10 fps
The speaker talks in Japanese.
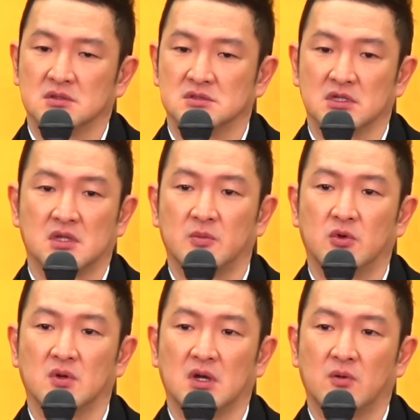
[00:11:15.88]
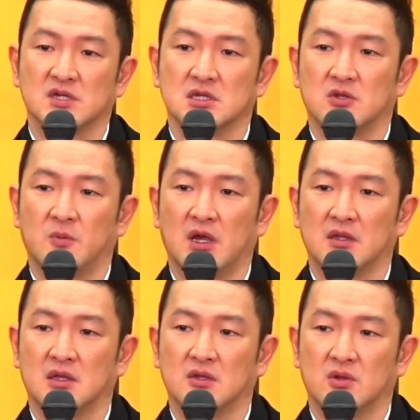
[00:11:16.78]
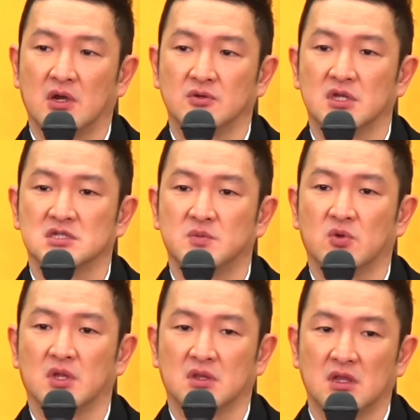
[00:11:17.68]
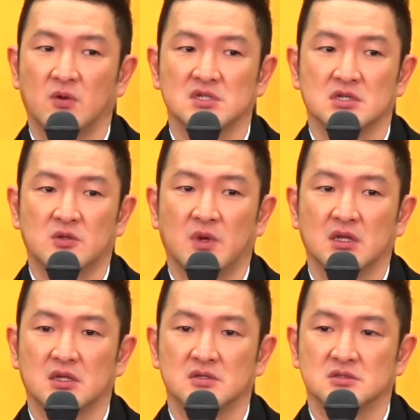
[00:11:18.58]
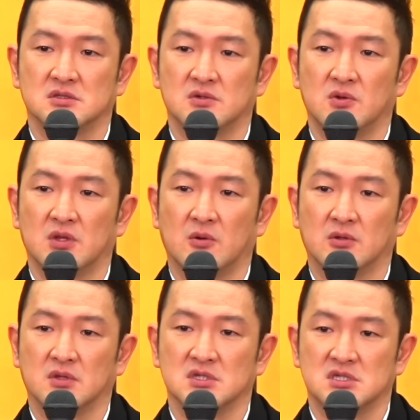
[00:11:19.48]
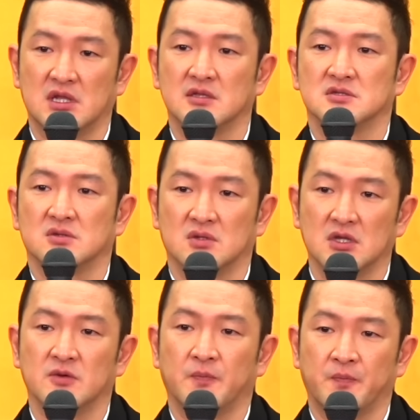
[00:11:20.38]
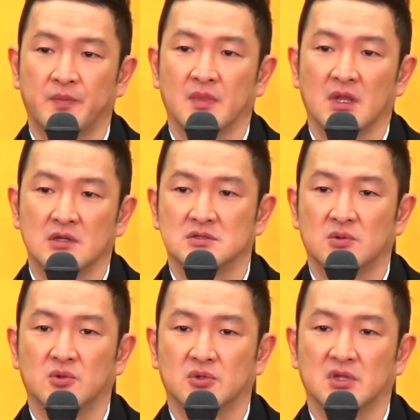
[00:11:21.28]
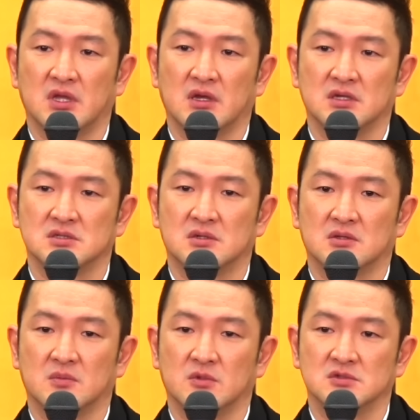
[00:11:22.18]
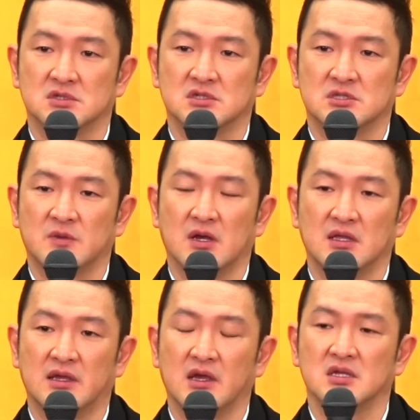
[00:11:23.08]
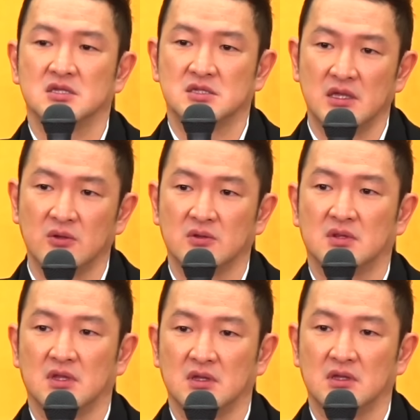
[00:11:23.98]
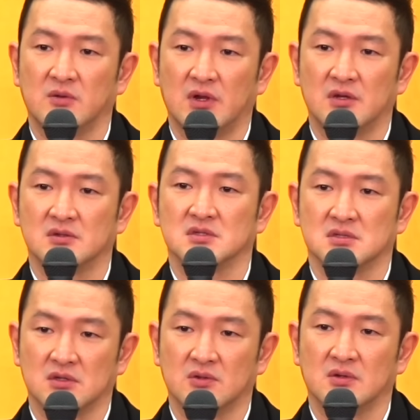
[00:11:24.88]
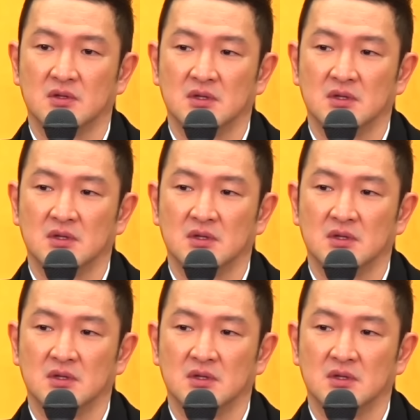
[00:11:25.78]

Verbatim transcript: 絶対僕はわざと負けたりとか腕相撲だってわざと負けたりするようなことはしないんですよねそのことで喧嘩するともううちの妻がいい加減にしてよって言われるんですけど